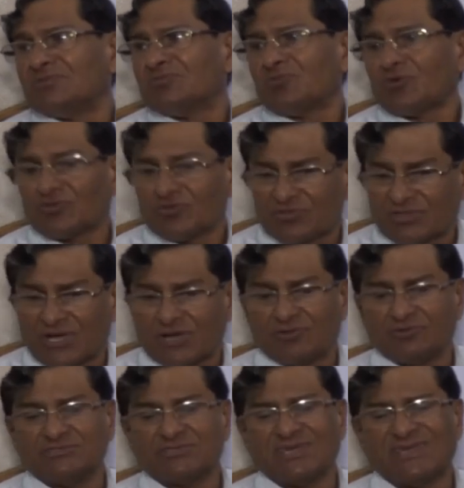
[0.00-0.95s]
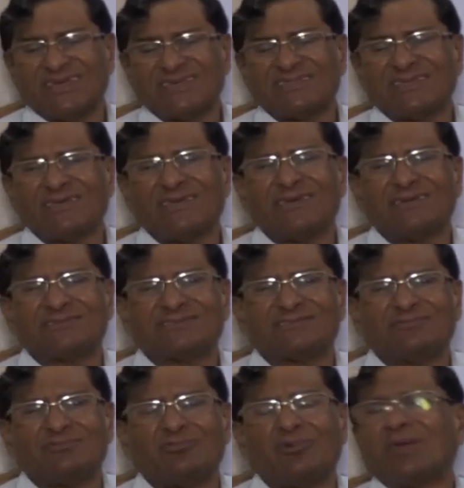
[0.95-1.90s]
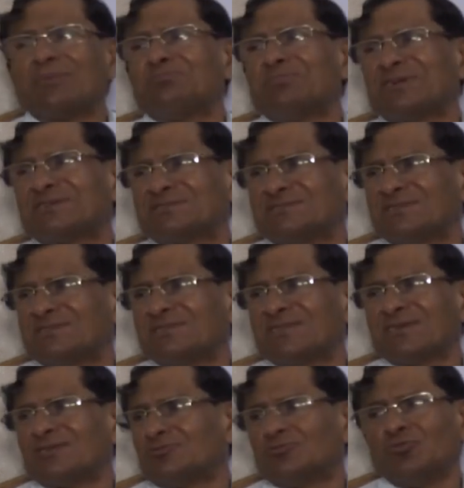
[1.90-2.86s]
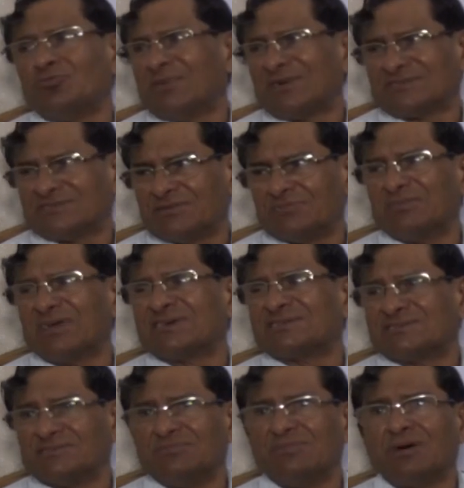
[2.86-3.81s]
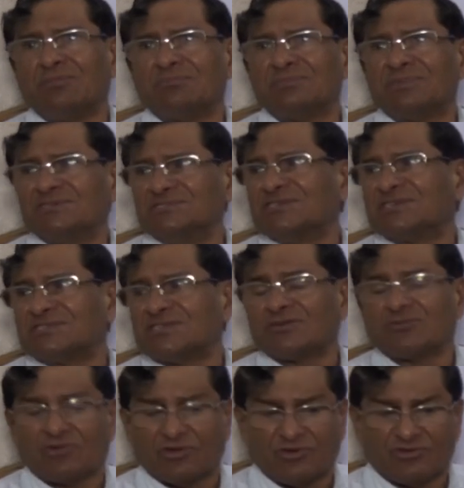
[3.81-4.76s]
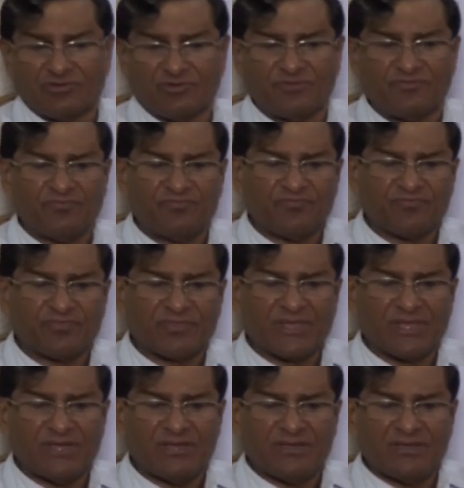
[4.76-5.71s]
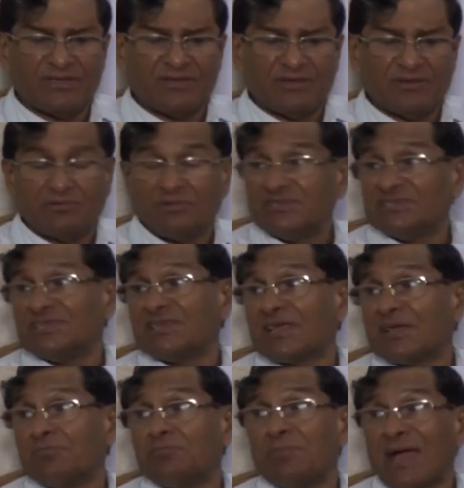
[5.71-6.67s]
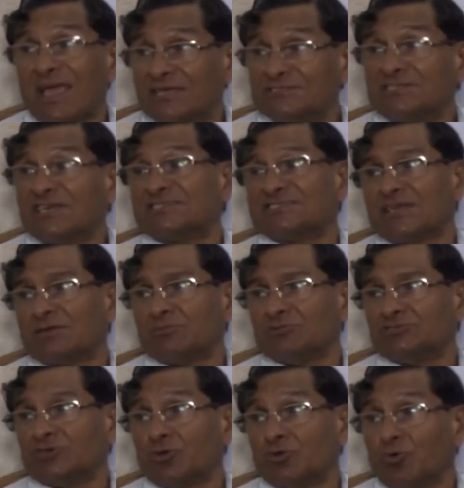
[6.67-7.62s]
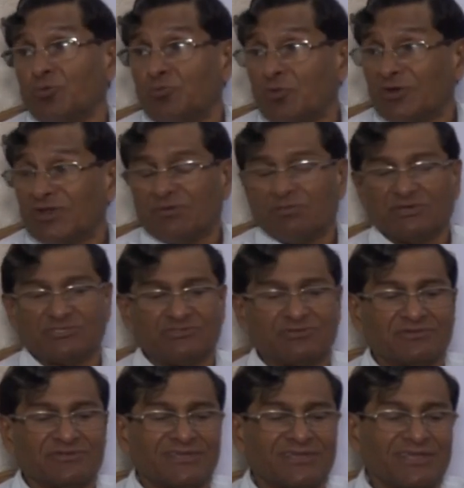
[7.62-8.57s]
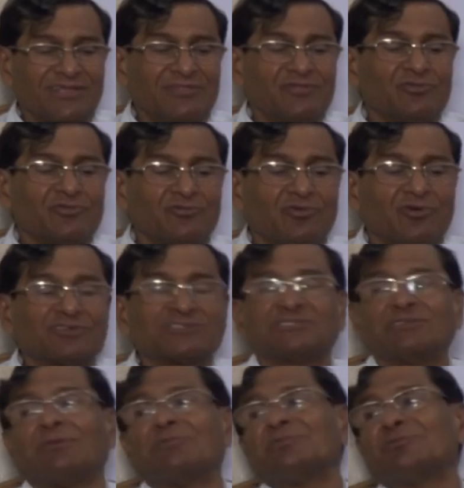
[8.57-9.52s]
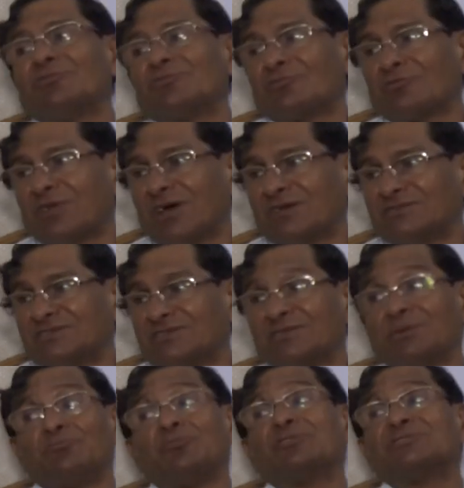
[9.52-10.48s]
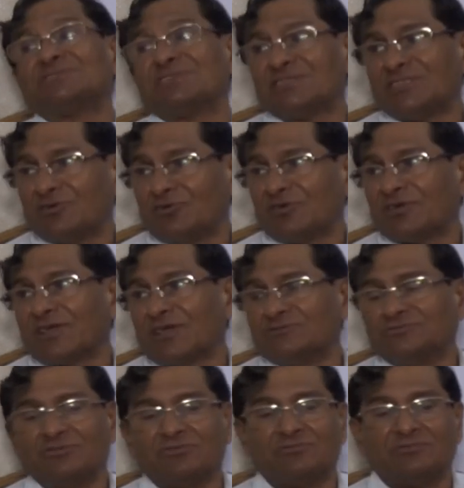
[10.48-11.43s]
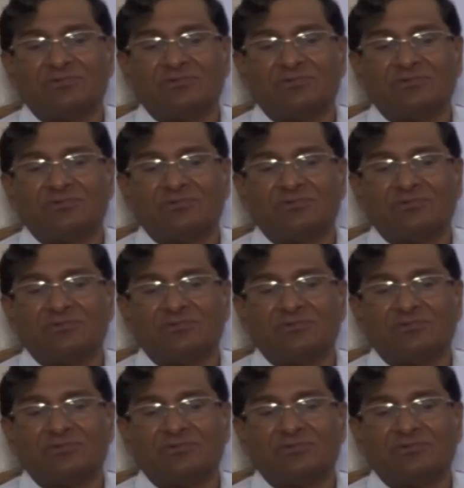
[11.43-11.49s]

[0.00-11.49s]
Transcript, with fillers: পদত্যাগ করলে এতে গিয়ে ওয়ান পার্সেন্ট থেকে টু পার্সেন্ট ম্যাক্সিমাম ইলেকশন করা হতো যেটাকে বাই ইলেকশন বলা হয় উপনির্বাচন কিন্তু অস্বাভাবিক ঘটনা যেটা পঞ্চায়েতে ঘটে গেল